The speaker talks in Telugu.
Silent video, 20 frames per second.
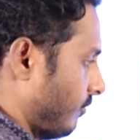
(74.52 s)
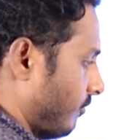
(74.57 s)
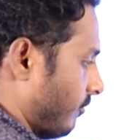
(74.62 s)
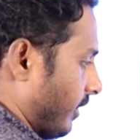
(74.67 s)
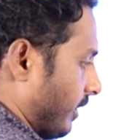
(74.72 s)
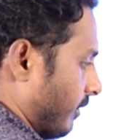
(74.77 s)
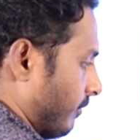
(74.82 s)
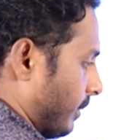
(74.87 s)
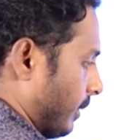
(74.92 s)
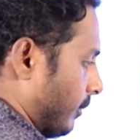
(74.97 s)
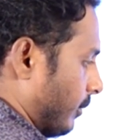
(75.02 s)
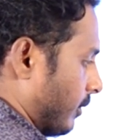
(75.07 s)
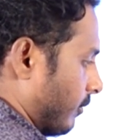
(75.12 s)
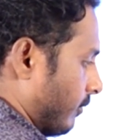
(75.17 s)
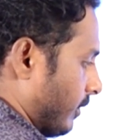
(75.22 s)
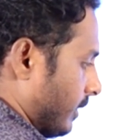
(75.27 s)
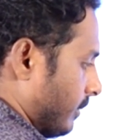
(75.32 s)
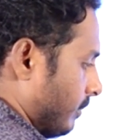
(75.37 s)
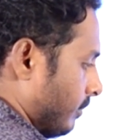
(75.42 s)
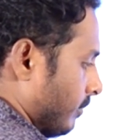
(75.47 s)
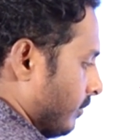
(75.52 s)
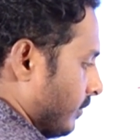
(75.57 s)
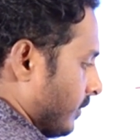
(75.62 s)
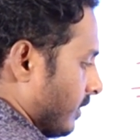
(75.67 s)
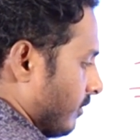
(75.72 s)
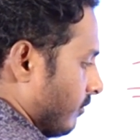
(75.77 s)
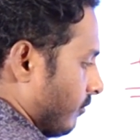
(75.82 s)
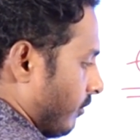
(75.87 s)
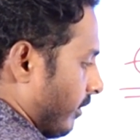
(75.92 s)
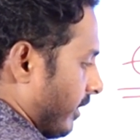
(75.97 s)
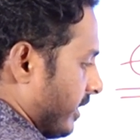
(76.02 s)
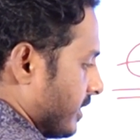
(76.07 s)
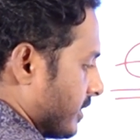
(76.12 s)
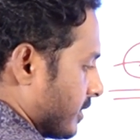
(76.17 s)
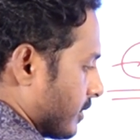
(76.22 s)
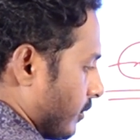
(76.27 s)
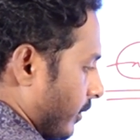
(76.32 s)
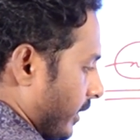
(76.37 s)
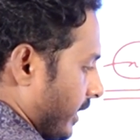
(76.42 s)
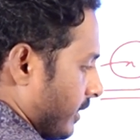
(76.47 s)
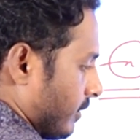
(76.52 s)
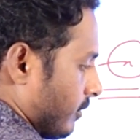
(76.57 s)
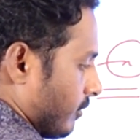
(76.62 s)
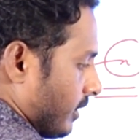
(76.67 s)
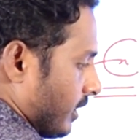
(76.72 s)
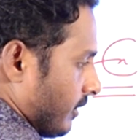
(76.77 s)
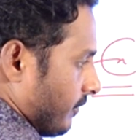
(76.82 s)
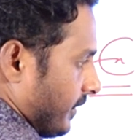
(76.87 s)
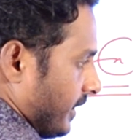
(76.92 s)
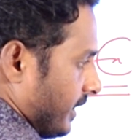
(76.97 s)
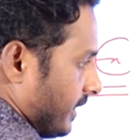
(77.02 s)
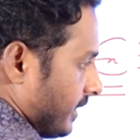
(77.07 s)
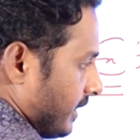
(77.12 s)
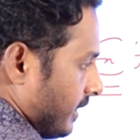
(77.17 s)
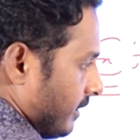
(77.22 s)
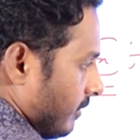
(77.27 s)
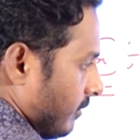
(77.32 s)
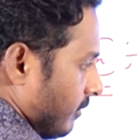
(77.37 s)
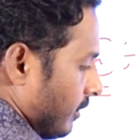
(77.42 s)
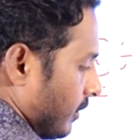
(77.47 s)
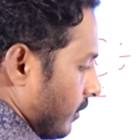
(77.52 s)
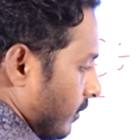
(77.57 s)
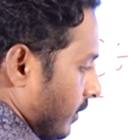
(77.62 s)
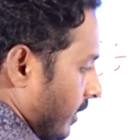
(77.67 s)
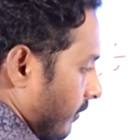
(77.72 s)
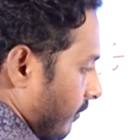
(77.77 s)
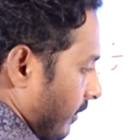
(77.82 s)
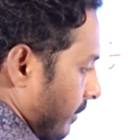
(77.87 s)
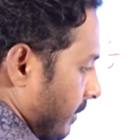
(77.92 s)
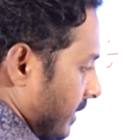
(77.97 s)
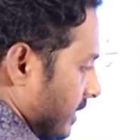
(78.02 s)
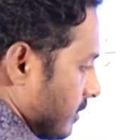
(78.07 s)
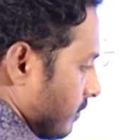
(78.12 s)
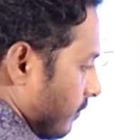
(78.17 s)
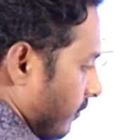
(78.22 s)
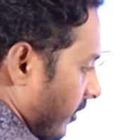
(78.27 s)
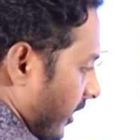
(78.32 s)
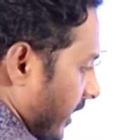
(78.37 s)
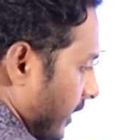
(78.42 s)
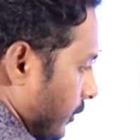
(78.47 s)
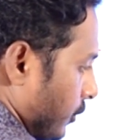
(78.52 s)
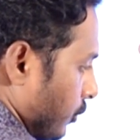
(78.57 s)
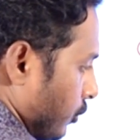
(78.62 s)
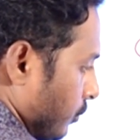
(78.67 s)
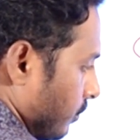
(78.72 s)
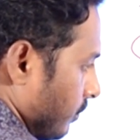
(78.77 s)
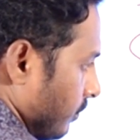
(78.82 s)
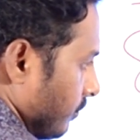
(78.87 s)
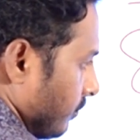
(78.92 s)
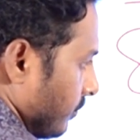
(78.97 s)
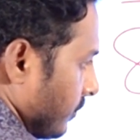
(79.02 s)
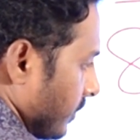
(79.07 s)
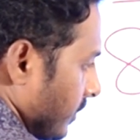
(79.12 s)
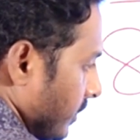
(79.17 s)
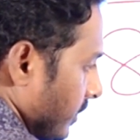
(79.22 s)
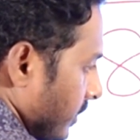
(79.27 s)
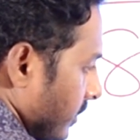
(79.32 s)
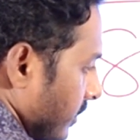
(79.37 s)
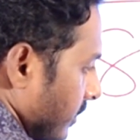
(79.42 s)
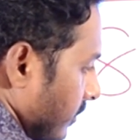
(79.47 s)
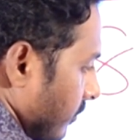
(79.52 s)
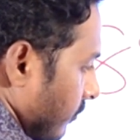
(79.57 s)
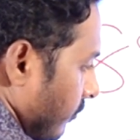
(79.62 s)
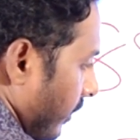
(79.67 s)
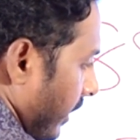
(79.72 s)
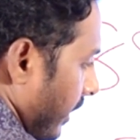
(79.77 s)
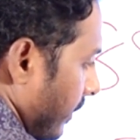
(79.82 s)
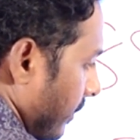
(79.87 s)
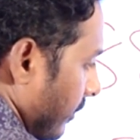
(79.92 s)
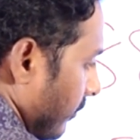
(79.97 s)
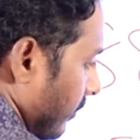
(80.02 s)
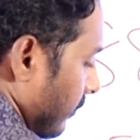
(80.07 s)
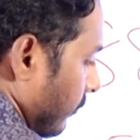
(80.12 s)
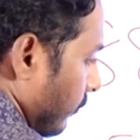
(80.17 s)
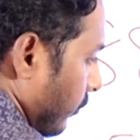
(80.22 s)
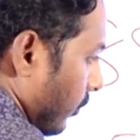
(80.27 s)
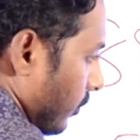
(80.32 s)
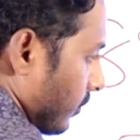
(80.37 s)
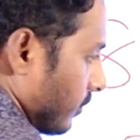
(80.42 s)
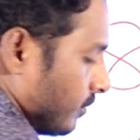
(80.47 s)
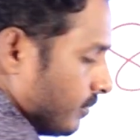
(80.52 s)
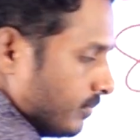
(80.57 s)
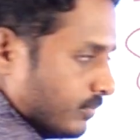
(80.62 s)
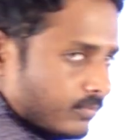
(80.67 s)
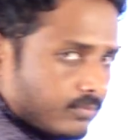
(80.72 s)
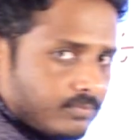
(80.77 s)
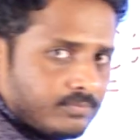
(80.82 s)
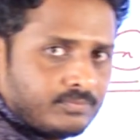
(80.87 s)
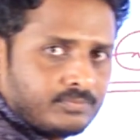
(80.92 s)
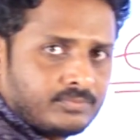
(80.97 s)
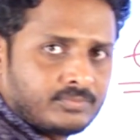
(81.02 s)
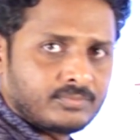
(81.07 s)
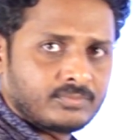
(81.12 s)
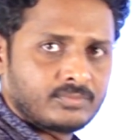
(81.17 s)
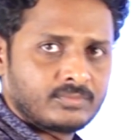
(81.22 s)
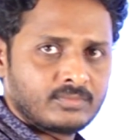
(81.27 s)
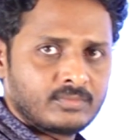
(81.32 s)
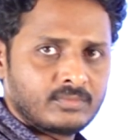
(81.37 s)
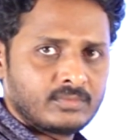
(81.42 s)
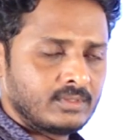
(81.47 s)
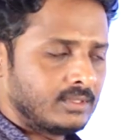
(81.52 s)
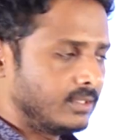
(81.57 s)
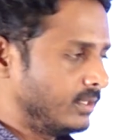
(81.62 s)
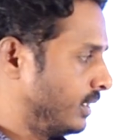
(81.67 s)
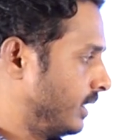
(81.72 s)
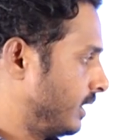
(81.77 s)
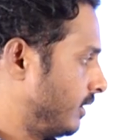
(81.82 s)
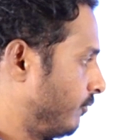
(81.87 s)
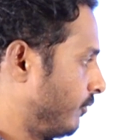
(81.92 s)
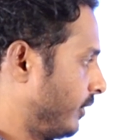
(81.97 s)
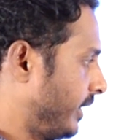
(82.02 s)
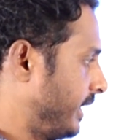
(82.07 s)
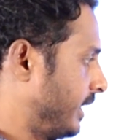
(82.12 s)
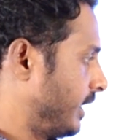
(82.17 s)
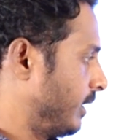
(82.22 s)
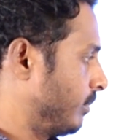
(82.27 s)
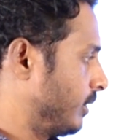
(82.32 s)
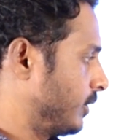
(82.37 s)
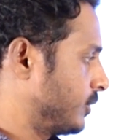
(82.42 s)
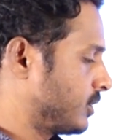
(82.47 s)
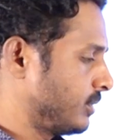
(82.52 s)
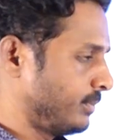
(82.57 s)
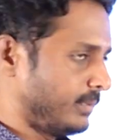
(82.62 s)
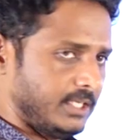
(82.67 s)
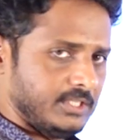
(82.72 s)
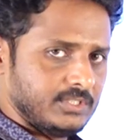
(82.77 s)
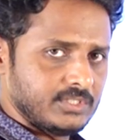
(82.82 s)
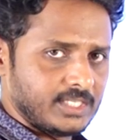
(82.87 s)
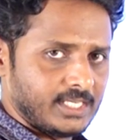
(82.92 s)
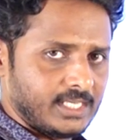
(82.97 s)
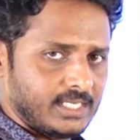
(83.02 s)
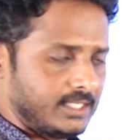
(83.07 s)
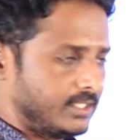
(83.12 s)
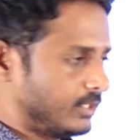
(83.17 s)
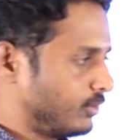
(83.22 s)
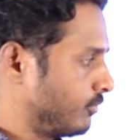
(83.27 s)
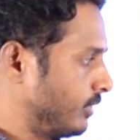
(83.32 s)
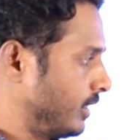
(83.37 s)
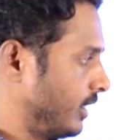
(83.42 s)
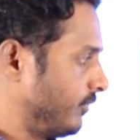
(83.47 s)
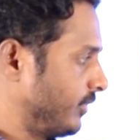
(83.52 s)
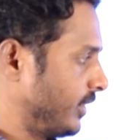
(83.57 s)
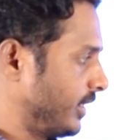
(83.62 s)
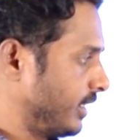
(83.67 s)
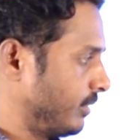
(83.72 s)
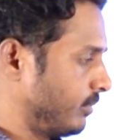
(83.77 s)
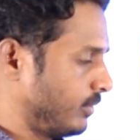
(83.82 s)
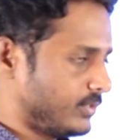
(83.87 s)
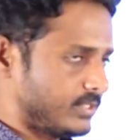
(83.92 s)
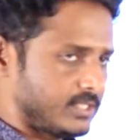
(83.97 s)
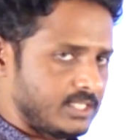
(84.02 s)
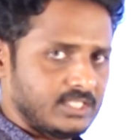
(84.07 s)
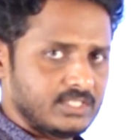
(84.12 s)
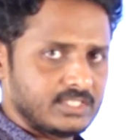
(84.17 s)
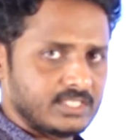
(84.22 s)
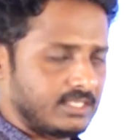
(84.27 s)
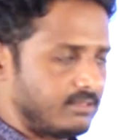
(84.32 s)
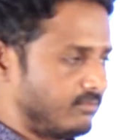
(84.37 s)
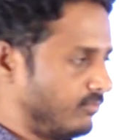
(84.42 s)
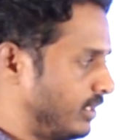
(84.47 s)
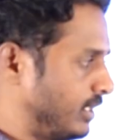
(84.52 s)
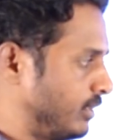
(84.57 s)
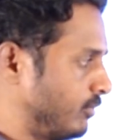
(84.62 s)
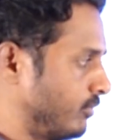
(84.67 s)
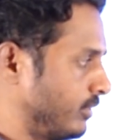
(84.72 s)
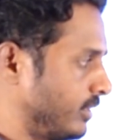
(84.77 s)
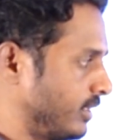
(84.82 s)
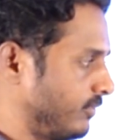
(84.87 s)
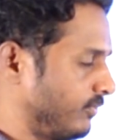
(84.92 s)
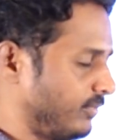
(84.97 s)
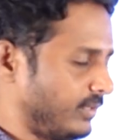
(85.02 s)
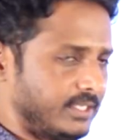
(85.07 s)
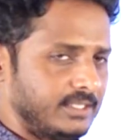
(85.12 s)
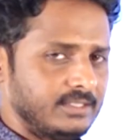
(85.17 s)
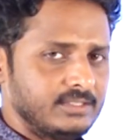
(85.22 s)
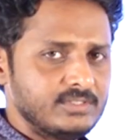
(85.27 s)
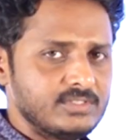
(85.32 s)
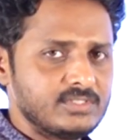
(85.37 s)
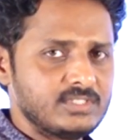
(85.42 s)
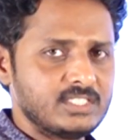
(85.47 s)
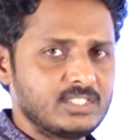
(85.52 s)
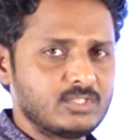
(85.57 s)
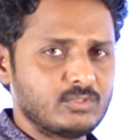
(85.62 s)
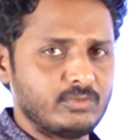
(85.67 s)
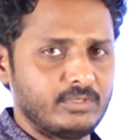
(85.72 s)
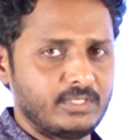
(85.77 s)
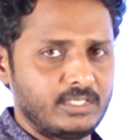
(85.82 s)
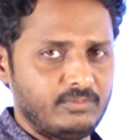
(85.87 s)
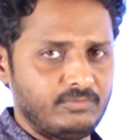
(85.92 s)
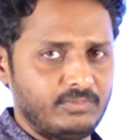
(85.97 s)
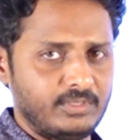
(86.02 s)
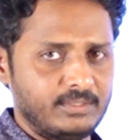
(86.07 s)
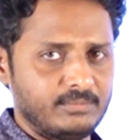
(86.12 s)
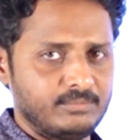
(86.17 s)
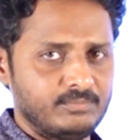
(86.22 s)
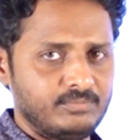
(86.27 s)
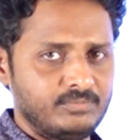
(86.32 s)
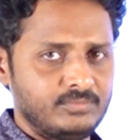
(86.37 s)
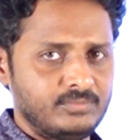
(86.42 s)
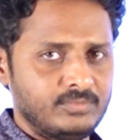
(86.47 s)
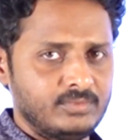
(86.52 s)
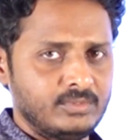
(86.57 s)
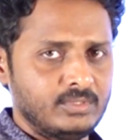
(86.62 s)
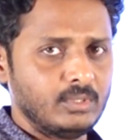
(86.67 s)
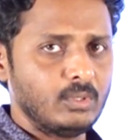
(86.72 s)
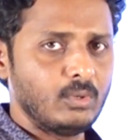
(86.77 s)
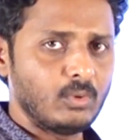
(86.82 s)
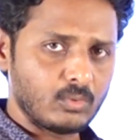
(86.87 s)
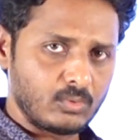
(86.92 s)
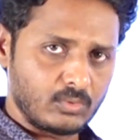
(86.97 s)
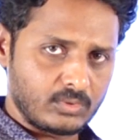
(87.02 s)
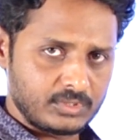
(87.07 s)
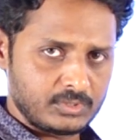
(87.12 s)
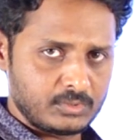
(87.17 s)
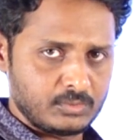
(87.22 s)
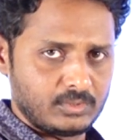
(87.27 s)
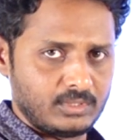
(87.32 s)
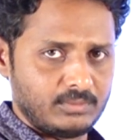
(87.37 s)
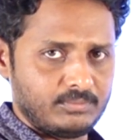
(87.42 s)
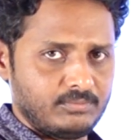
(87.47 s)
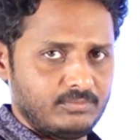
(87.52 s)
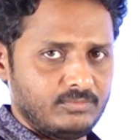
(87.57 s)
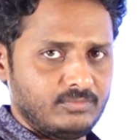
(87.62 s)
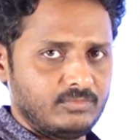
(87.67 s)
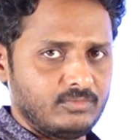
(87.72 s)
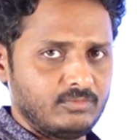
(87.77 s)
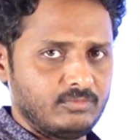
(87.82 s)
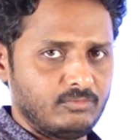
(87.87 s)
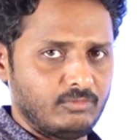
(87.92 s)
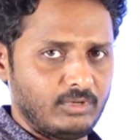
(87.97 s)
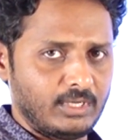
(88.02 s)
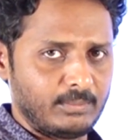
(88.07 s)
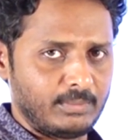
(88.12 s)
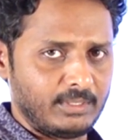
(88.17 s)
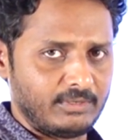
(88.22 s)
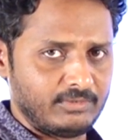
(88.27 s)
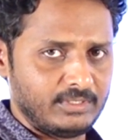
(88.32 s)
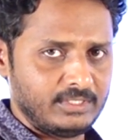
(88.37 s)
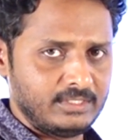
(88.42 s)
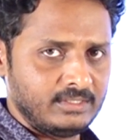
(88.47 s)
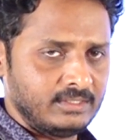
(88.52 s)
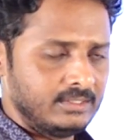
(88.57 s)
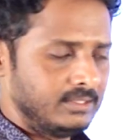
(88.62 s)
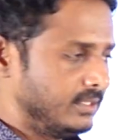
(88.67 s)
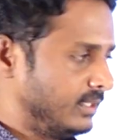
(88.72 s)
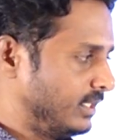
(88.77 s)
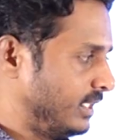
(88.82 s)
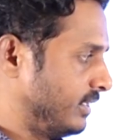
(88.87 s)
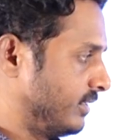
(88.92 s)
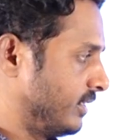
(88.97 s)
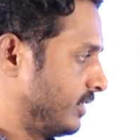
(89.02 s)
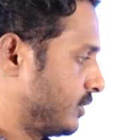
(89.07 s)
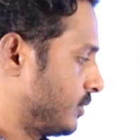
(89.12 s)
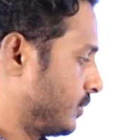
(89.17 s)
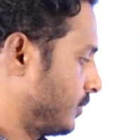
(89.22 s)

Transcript: ఫైవ్ పవర్ వన్ ఫైవ్ స్క్వేర్ ట్వంటీ ఫైవ్ అంటే వన్ ట్వంటీ ఫైవ్ మీన్స్ ఫైవ్ క్యూబ్ ఫైవ్ పవర్ ఫోర్ అంటే ఫైవ్ టేబుల్ వచ్చినప్పుడు ఏం చేయాలి ట్వంటీ ఫైవ్ టేబుల్ వస్తే ఏం చేయాలి వన్ ట్వంటీ ఫైవ్ సిక్స్ ట్వంటీ ఫైవ్ ఒక్కొక్కటి చూద్దాం వన్ బై వన్ ఏందని